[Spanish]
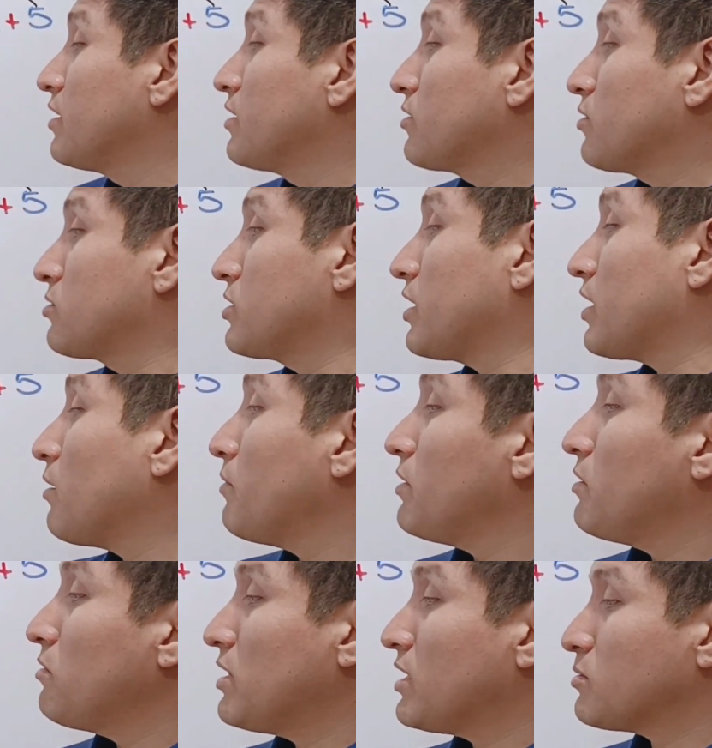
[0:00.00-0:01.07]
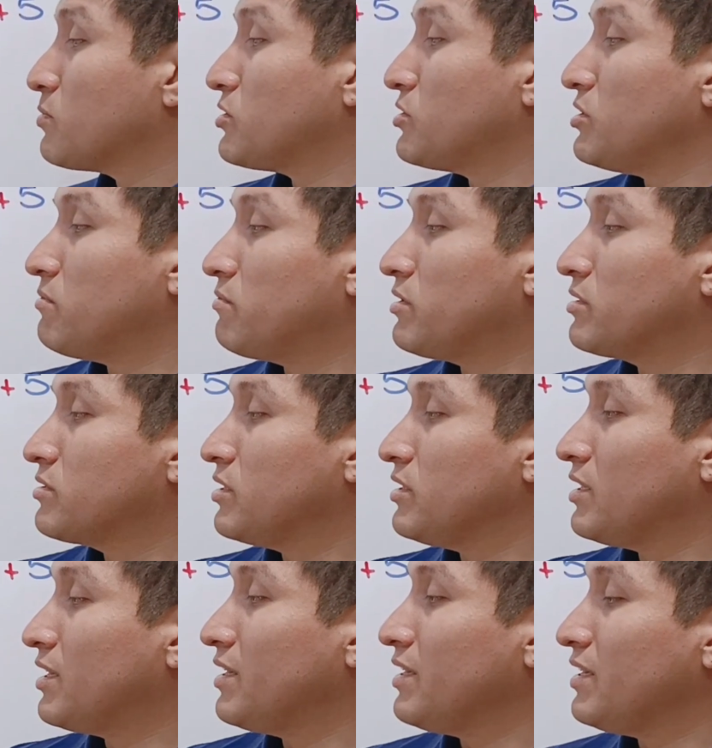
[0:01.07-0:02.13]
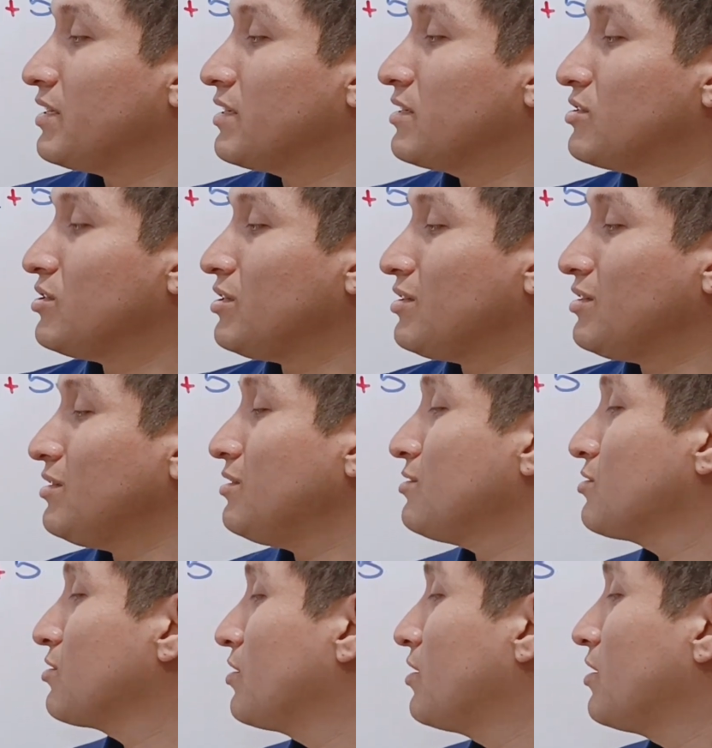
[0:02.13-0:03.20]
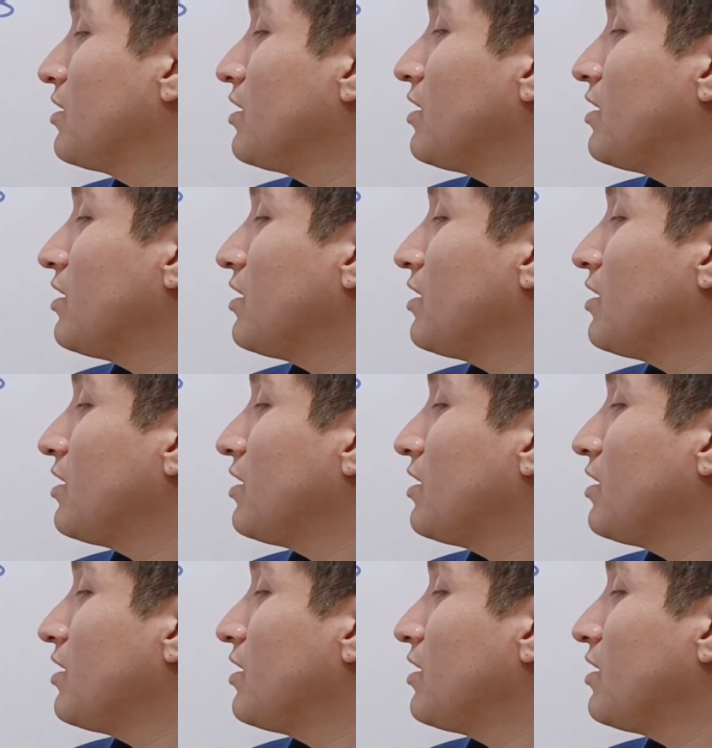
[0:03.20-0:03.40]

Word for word: Entonces acá veo el aspa simple, sería xx,